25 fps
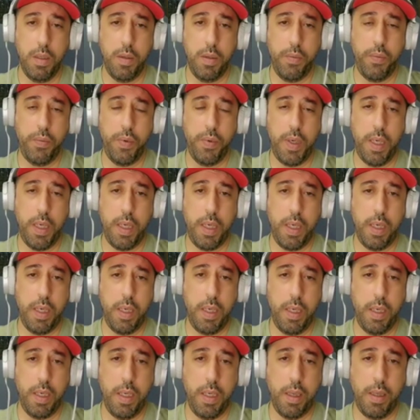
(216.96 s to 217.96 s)

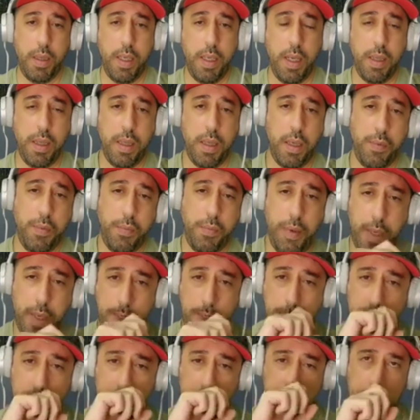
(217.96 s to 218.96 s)
فالثلاث قرفان
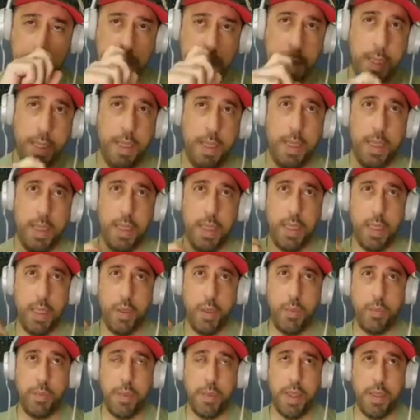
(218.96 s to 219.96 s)
هنا اللي
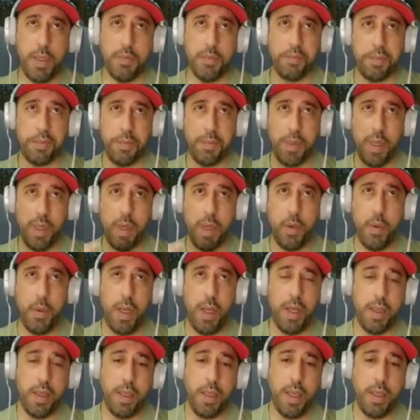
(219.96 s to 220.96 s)
هم الاخوان
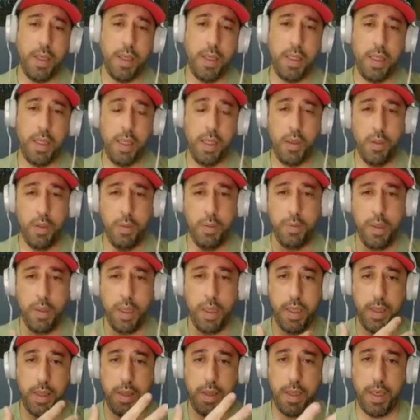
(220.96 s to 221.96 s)
الثانيين اللي هم
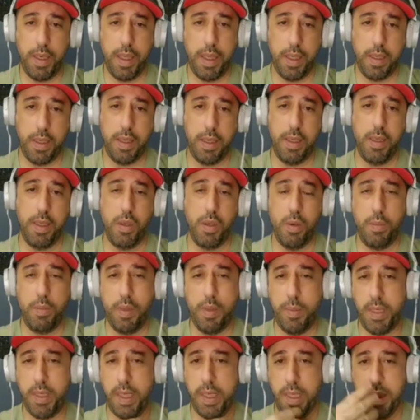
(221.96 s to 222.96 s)
الثلاثه اللي هم
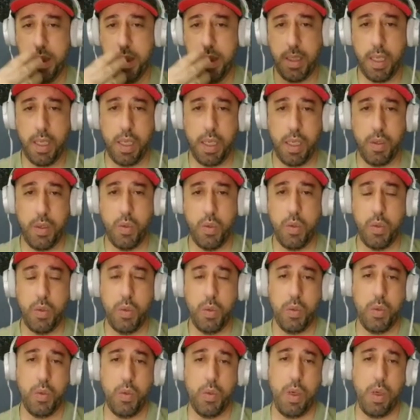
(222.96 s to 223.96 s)
ما راح يتدخلوا
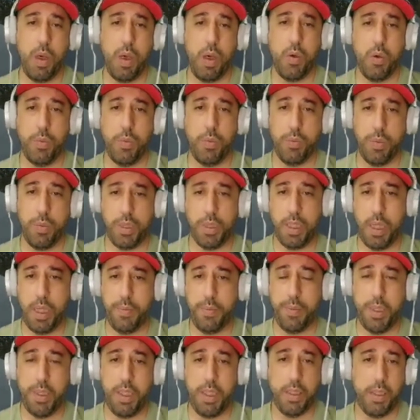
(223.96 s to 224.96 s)
او مش
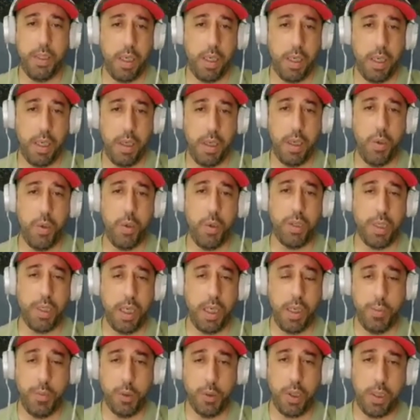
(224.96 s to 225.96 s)
حابين يتدخلوا او
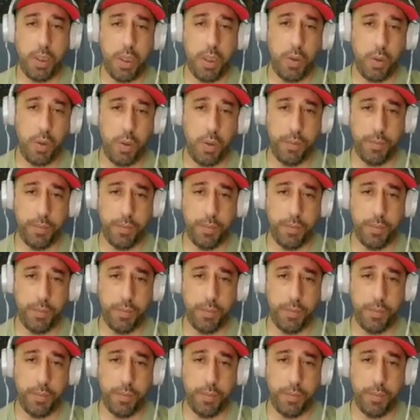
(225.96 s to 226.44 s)
يتجنبوا التدخل